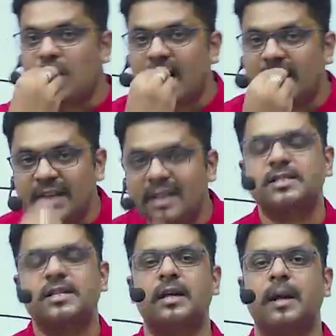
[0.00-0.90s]
खाने के लिए
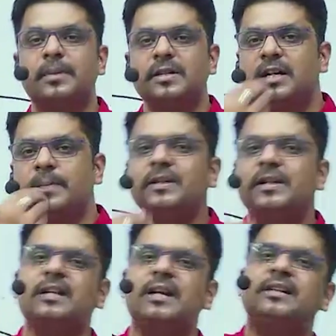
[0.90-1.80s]
चाहिए अब बिस्किट पता
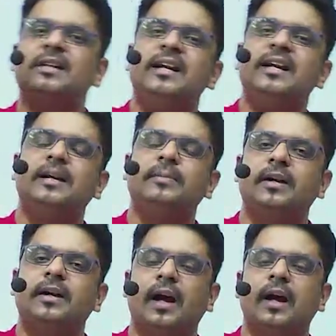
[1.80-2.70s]
चला इतना लेट बन
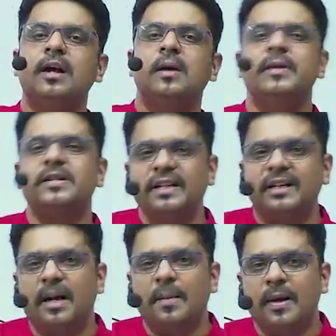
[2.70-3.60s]
रहा है बिस्किट
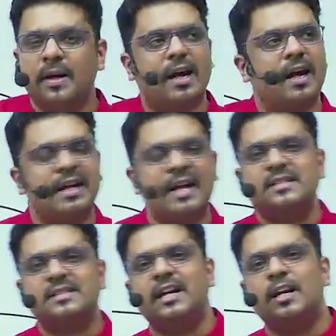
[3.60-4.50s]
कम बन रहा है ढेर
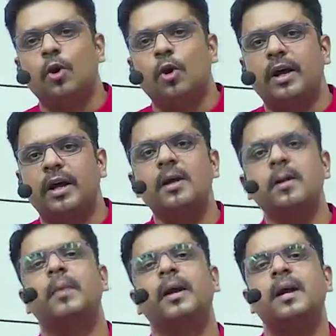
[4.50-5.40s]
सारे लोग हैं
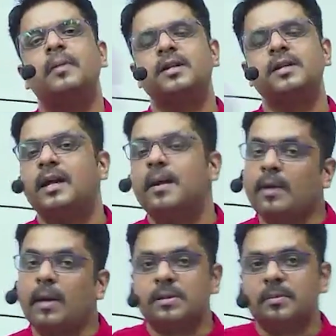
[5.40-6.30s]
महंगाई बढ़ जाएगी अब
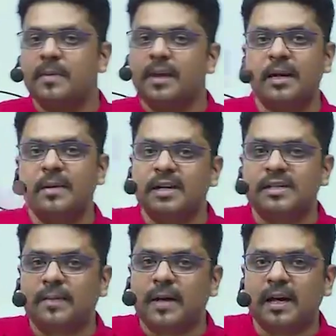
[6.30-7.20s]
आप समझ में ना डिमांड
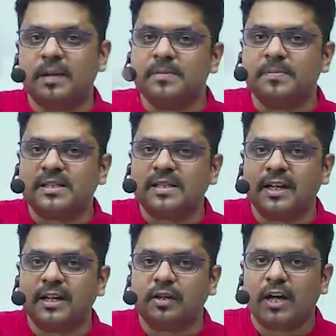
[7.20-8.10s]
सप्लाई अगर मिसमैच
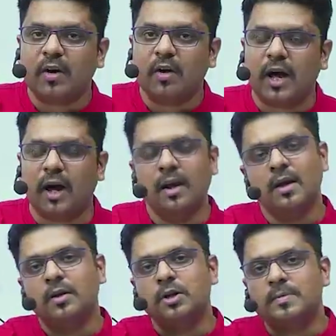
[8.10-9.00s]
करेगी तो क्या होगा
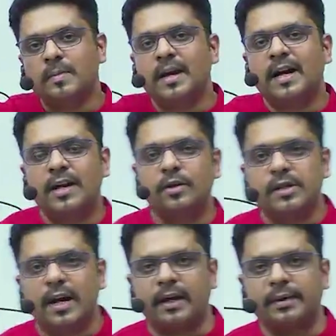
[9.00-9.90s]
उसमें महंगाई हो
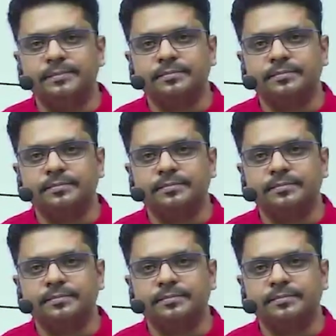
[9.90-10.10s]
जाएगी